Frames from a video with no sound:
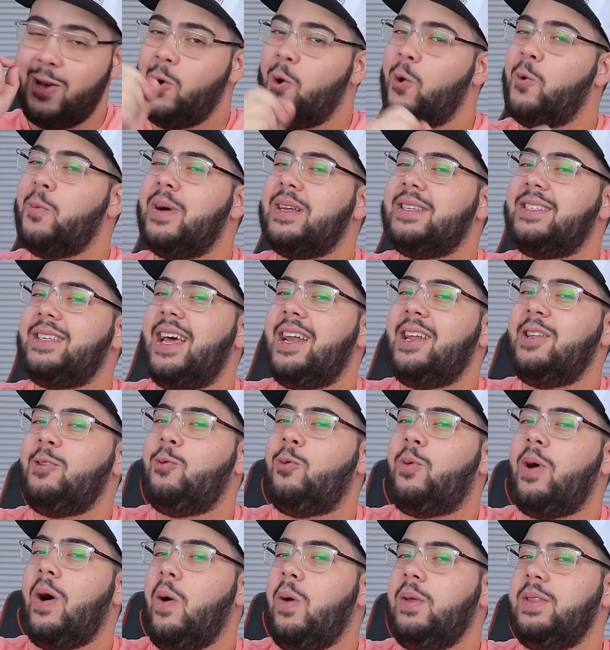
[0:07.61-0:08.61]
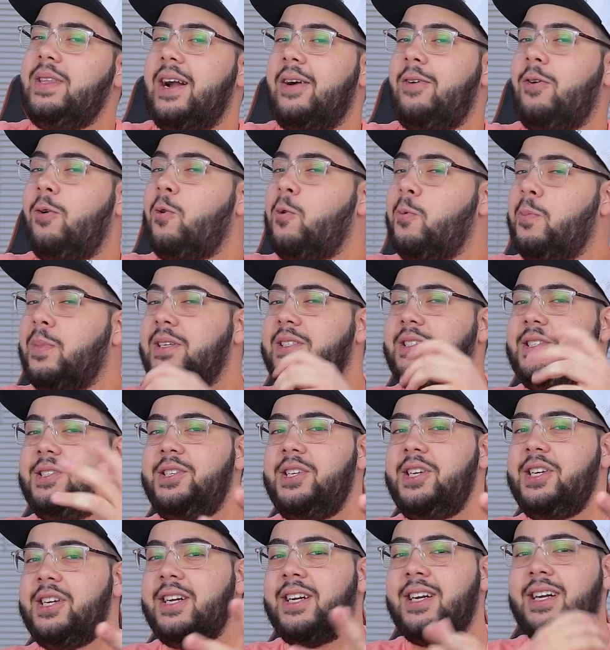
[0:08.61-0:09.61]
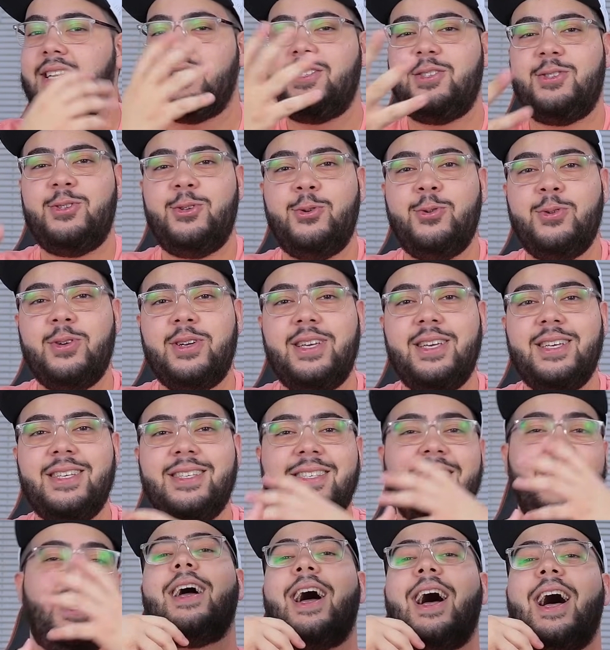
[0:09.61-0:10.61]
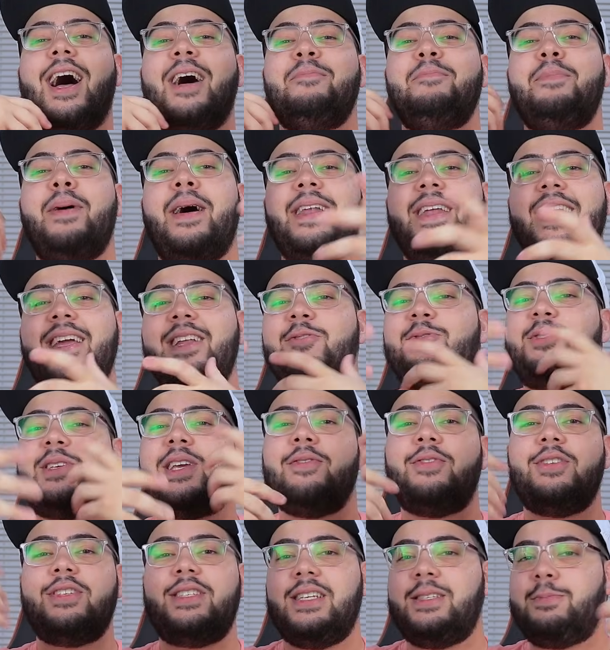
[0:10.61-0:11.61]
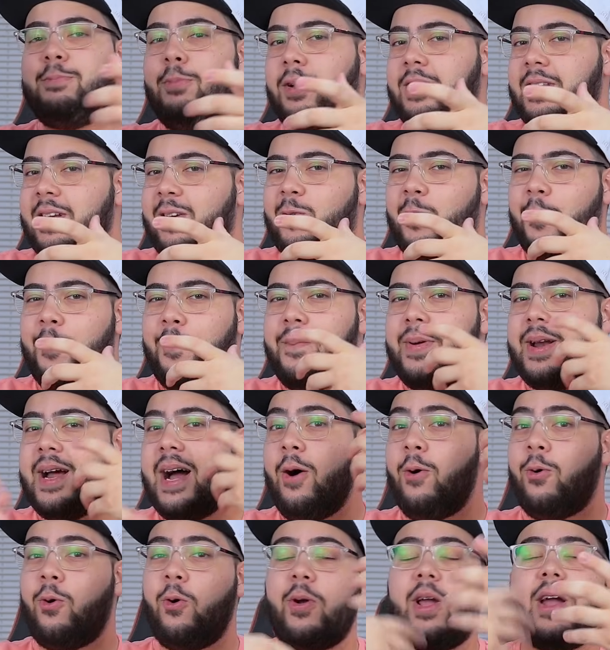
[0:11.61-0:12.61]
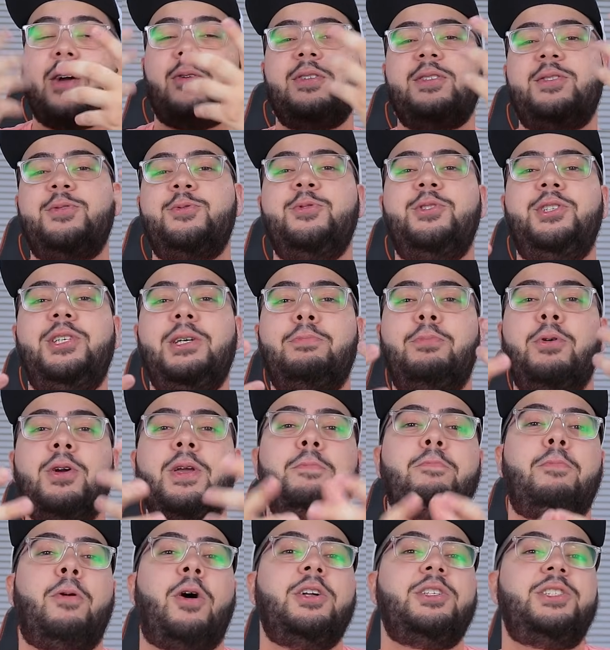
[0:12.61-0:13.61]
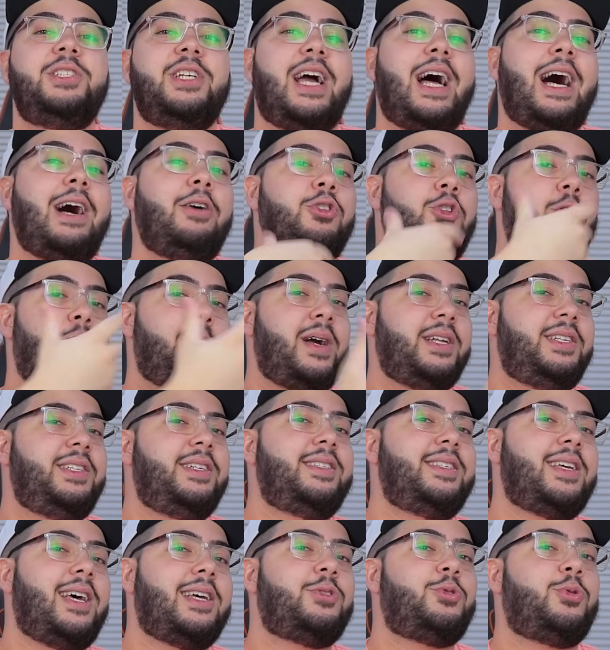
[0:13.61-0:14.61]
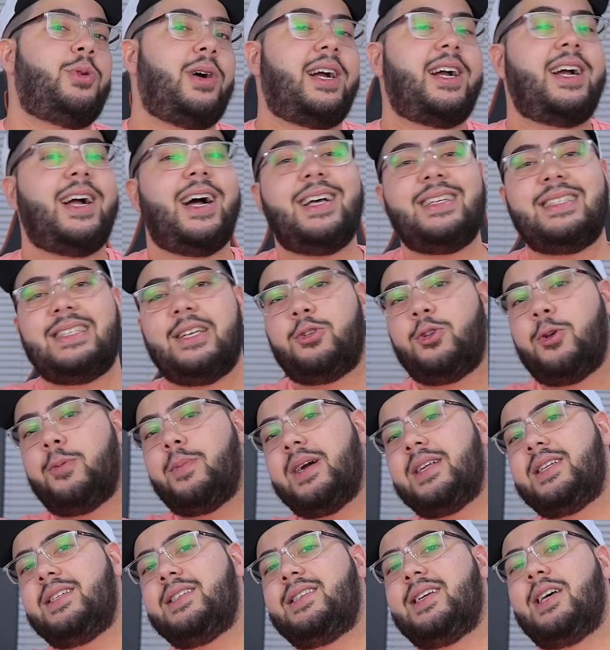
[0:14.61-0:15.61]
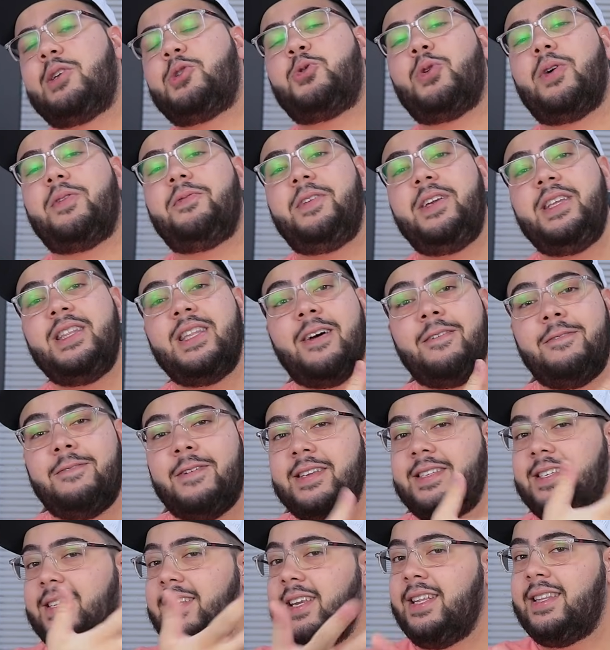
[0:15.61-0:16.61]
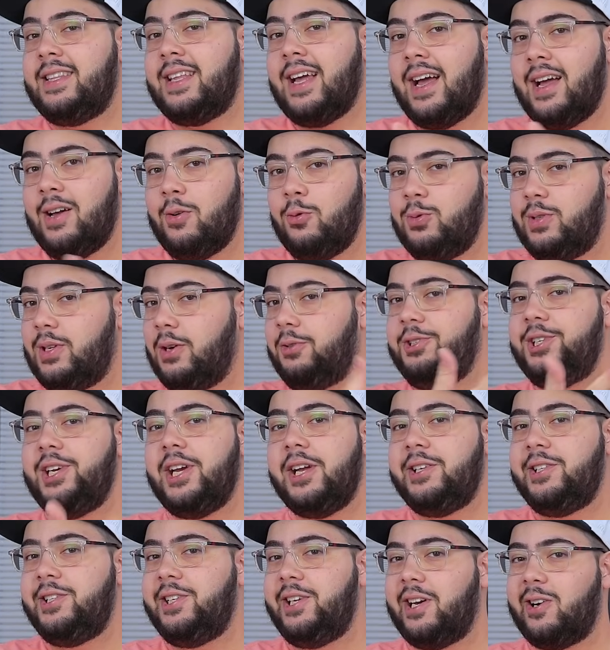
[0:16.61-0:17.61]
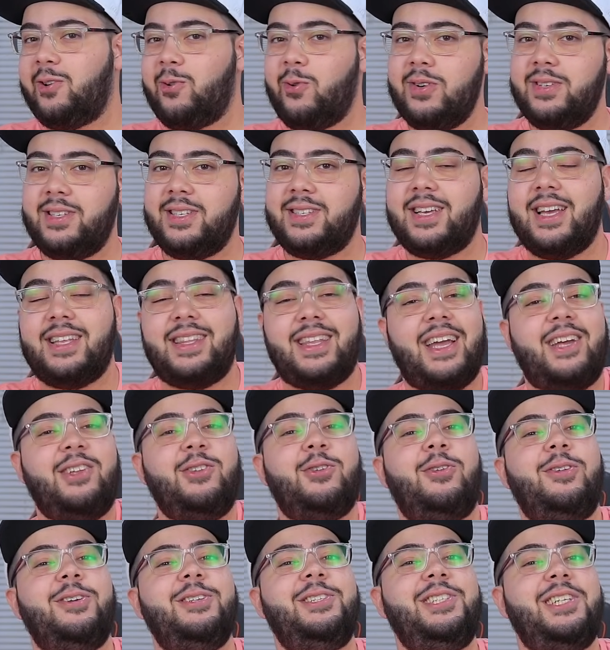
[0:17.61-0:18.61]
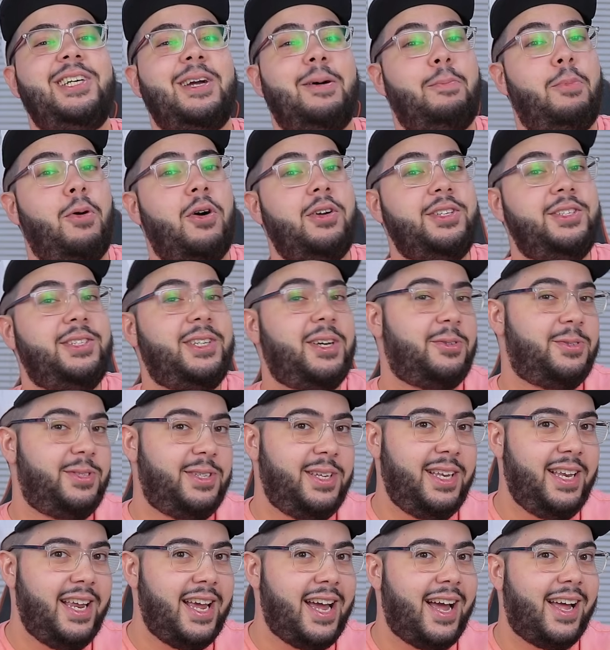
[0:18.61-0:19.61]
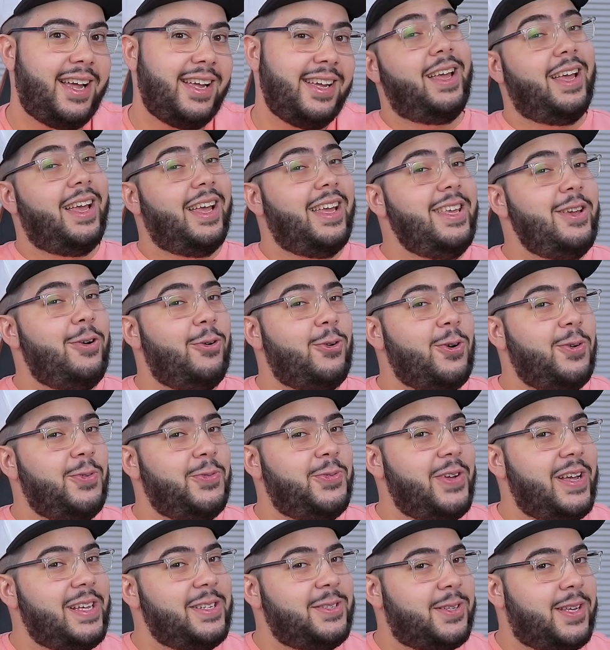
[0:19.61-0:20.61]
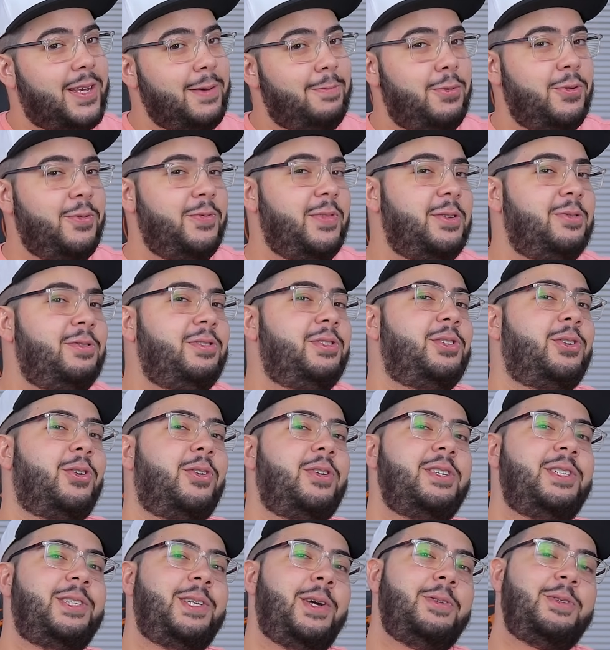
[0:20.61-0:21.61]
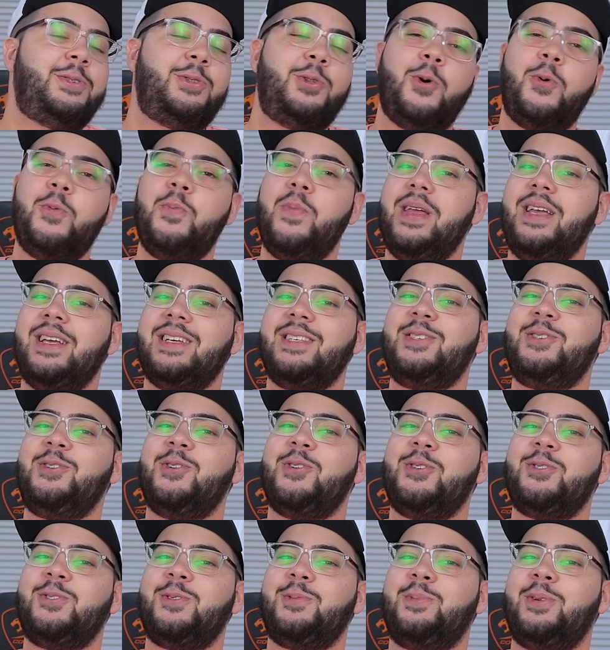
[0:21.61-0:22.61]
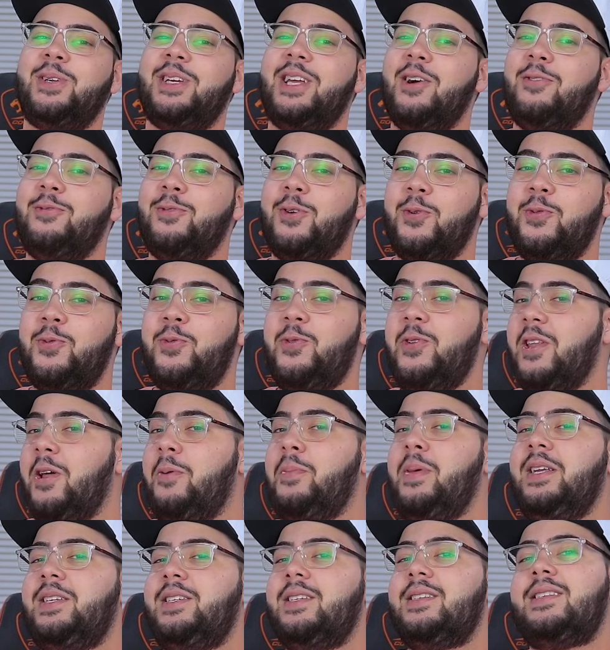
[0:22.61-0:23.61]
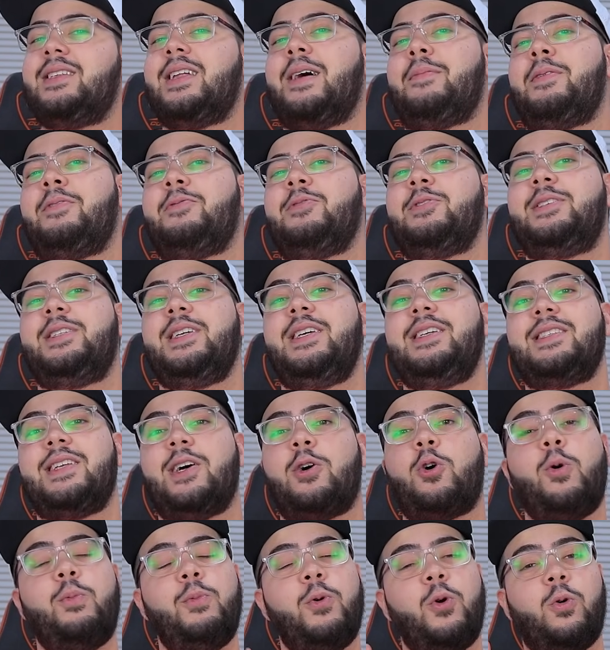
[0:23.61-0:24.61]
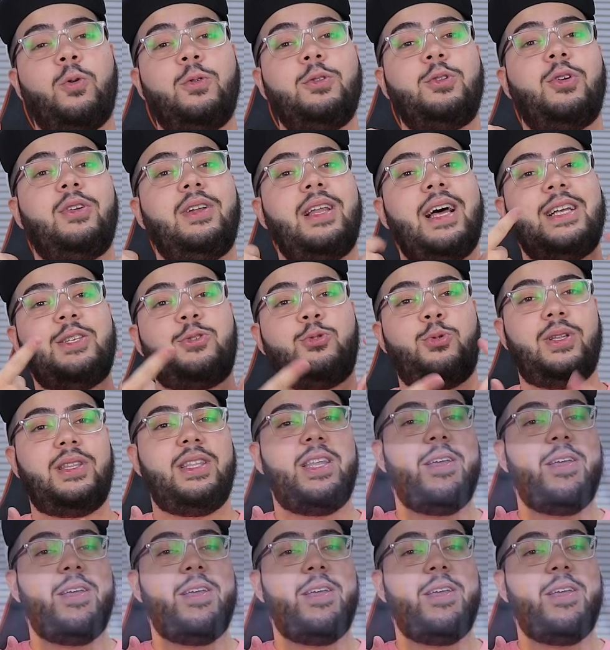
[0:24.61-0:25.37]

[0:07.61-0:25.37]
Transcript: Uma série no qual eu trago algumas dicas, truques, aparelhos que vocês podem comprar ou qualquer coisa do tipo que pode automatizar a sua casa, automatizar a sua vida, facilitar o seu dia a dia, coisas que a tecnologia pode te auxiliar. E eu confesso que pro vídeo de hoje eu estou bem ansioso porque eu vou finalmente ensinar para vocês a como controlar a sua